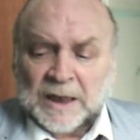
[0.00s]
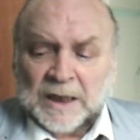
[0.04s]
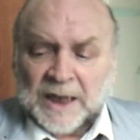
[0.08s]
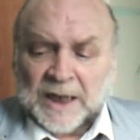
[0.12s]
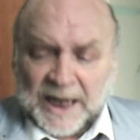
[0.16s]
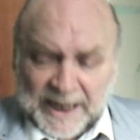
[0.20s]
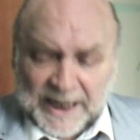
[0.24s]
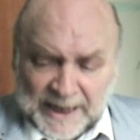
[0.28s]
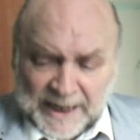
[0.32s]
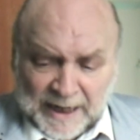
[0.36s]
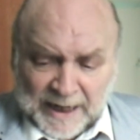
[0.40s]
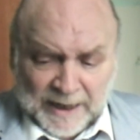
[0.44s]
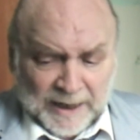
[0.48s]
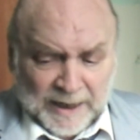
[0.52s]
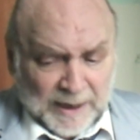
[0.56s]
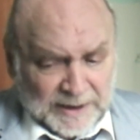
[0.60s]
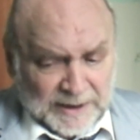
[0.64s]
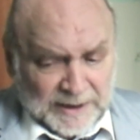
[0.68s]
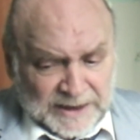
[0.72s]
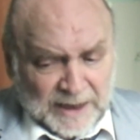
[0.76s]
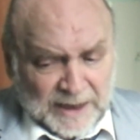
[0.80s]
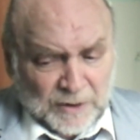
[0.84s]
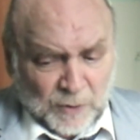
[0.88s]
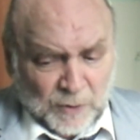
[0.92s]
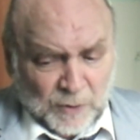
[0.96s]
ed
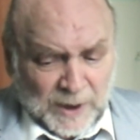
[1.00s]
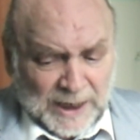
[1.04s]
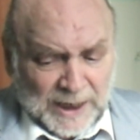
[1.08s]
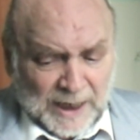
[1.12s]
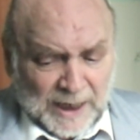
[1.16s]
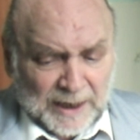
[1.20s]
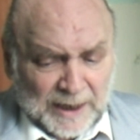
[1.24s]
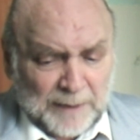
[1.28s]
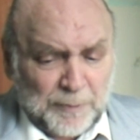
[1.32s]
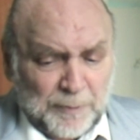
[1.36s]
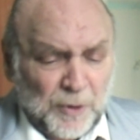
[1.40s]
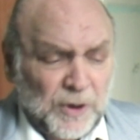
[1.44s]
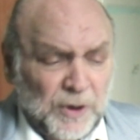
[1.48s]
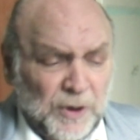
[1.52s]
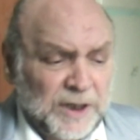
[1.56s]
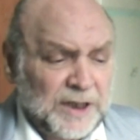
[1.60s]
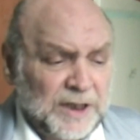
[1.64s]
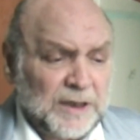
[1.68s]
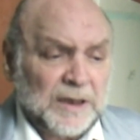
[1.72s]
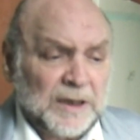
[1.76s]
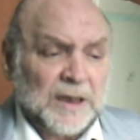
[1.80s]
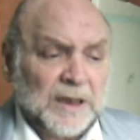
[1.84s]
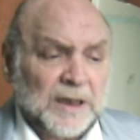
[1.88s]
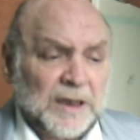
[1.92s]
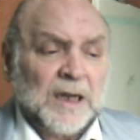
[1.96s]
è quella che
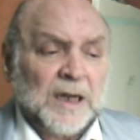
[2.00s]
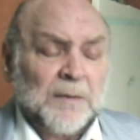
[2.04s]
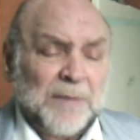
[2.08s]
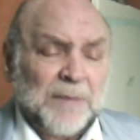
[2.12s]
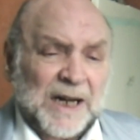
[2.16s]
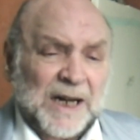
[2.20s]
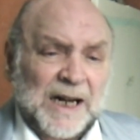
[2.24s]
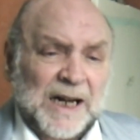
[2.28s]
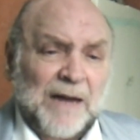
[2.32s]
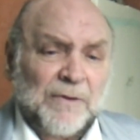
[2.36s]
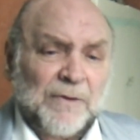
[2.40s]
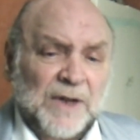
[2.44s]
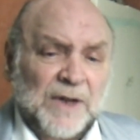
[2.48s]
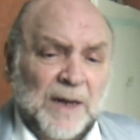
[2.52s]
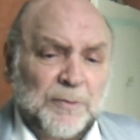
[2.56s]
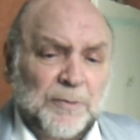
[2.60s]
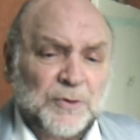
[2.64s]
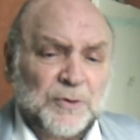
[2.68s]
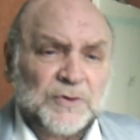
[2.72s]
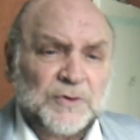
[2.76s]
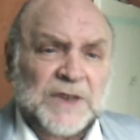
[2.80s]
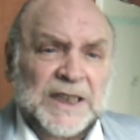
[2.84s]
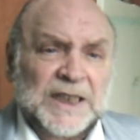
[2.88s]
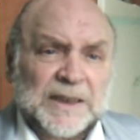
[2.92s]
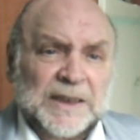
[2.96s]
poi parlavo nella
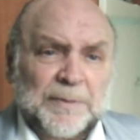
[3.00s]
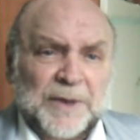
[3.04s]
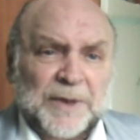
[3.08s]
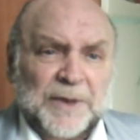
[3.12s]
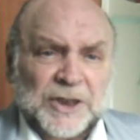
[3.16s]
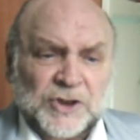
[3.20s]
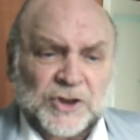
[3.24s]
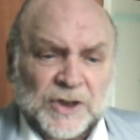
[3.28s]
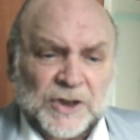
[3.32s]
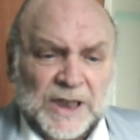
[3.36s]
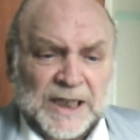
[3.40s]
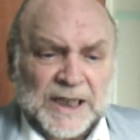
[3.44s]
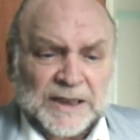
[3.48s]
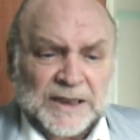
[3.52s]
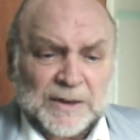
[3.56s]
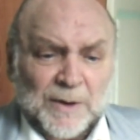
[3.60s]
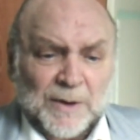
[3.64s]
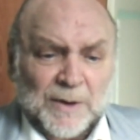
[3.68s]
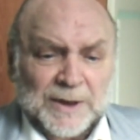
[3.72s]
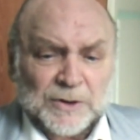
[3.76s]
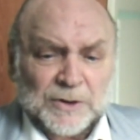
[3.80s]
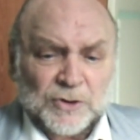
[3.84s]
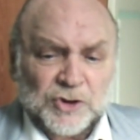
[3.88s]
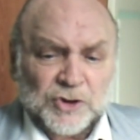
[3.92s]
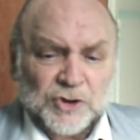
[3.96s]
puntata precedente,
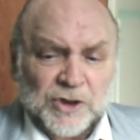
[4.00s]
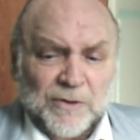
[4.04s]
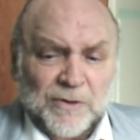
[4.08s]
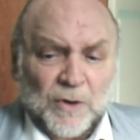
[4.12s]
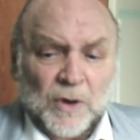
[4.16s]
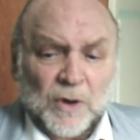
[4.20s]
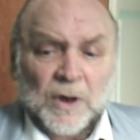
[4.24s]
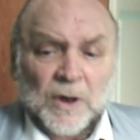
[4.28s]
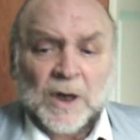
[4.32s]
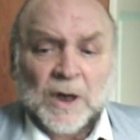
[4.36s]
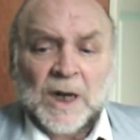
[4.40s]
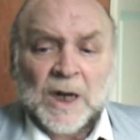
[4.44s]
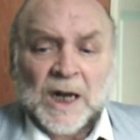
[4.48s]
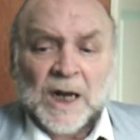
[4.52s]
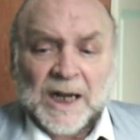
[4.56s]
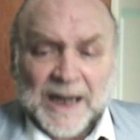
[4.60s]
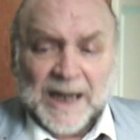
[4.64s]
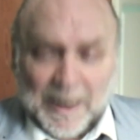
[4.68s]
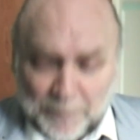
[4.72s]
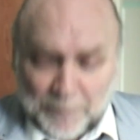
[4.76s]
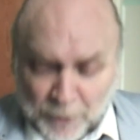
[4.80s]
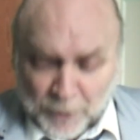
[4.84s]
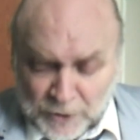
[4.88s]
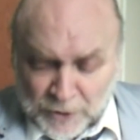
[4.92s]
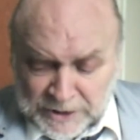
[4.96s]
quando dicevo
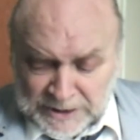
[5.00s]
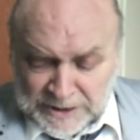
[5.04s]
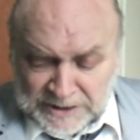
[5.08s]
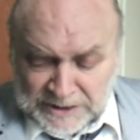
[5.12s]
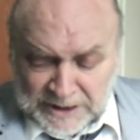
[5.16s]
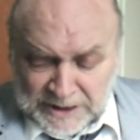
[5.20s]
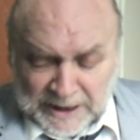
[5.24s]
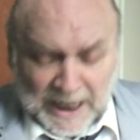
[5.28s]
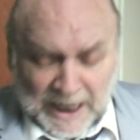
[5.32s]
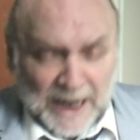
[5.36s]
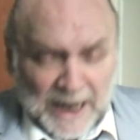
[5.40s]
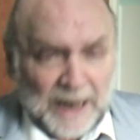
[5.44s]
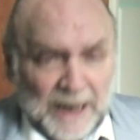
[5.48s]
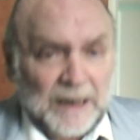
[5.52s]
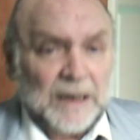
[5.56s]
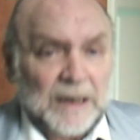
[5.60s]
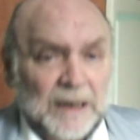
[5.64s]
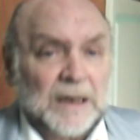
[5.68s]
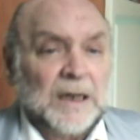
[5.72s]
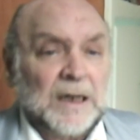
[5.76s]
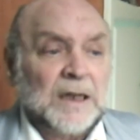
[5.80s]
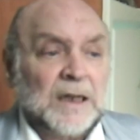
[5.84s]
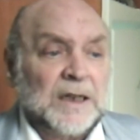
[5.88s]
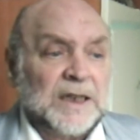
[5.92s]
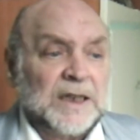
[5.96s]
la politica
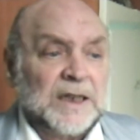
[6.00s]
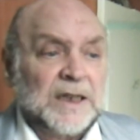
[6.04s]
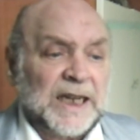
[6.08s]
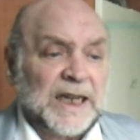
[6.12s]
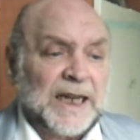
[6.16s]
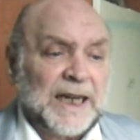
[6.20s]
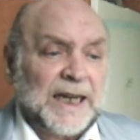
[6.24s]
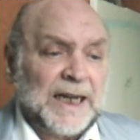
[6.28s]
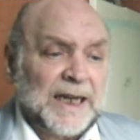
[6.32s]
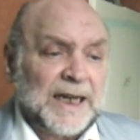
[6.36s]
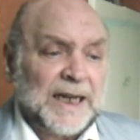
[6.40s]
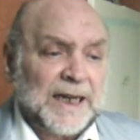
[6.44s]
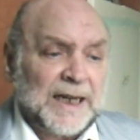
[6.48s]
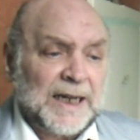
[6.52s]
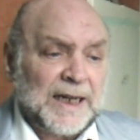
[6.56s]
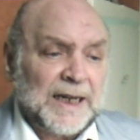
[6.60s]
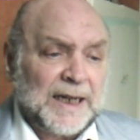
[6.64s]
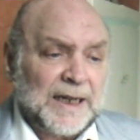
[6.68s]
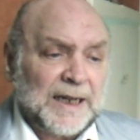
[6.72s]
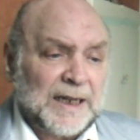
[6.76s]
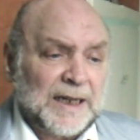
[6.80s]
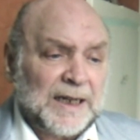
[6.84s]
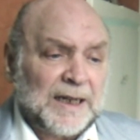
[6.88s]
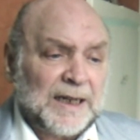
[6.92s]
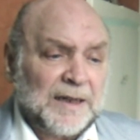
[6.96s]

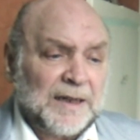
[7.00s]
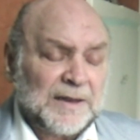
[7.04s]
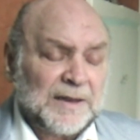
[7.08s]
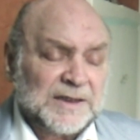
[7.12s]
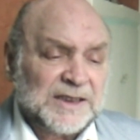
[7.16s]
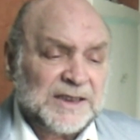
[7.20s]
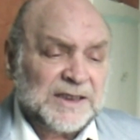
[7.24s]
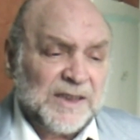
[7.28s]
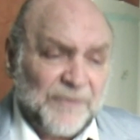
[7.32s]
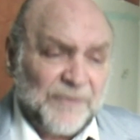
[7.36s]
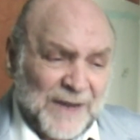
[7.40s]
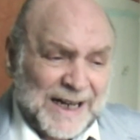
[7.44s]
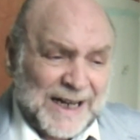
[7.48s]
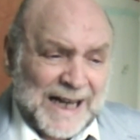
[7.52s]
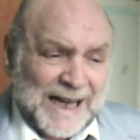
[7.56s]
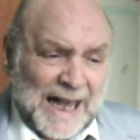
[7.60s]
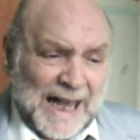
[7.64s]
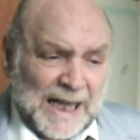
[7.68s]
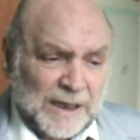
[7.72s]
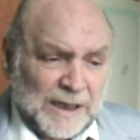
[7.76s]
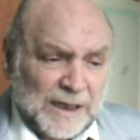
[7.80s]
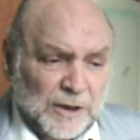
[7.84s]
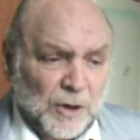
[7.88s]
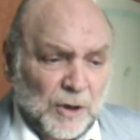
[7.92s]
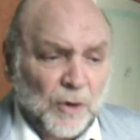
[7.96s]
che si fa
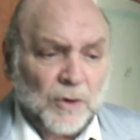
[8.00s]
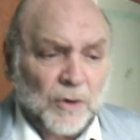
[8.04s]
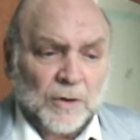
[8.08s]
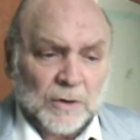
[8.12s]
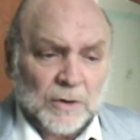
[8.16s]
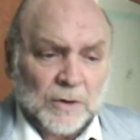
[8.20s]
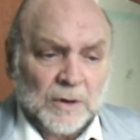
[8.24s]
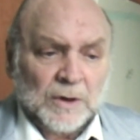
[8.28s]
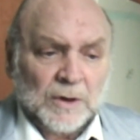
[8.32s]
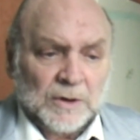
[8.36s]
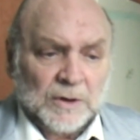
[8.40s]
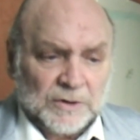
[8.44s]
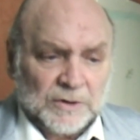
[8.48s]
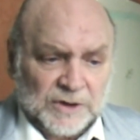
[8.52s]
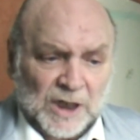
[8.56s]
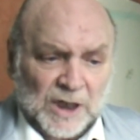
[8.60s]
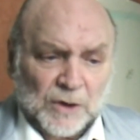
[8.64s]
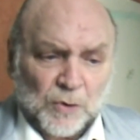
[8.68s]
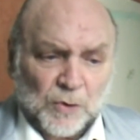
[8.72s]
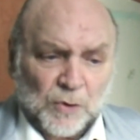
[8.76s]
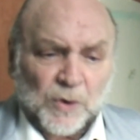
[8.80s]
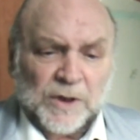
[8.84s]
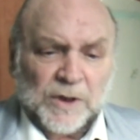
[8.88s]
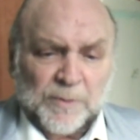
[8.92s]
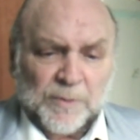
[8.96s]
carico di
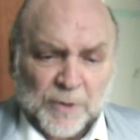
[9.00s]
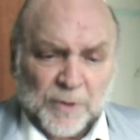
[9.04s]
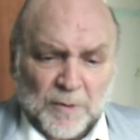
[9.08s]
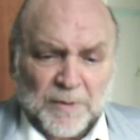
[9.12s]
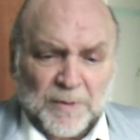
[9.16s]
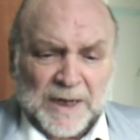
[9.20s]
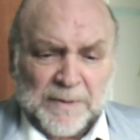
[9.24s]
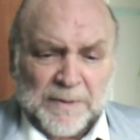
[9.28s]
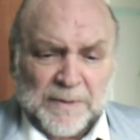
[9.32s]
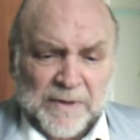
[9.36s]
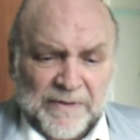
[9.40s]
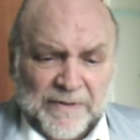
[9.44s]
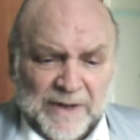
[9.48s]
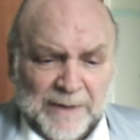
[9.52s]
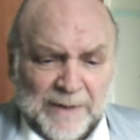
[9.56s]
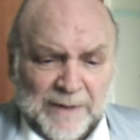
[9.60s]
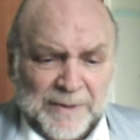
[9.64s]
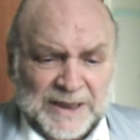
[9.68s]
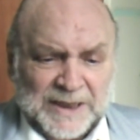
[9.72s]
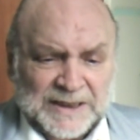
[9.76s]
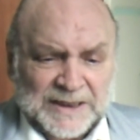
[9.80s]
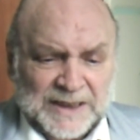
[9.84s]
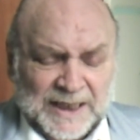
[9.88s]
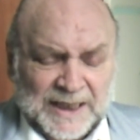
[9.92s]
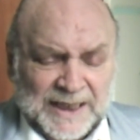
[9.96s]
alcuni problemi
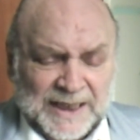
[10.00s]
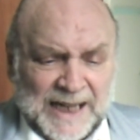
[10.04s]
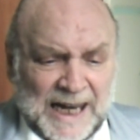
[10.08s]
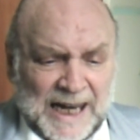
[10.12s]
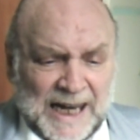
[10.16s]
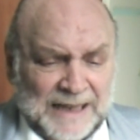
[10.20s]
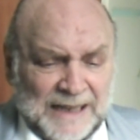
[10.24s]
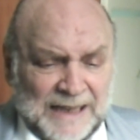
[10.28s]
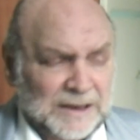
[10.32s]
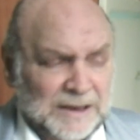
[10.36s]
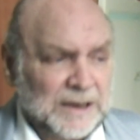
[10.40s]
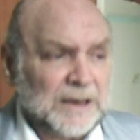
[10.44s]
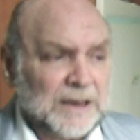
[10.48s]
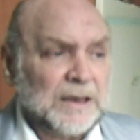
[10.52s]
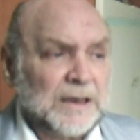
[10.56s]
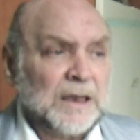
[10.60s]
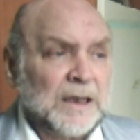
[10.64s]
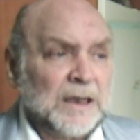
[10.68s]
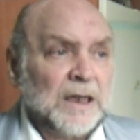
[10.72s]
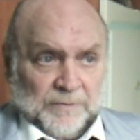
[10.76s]
veramente grandi.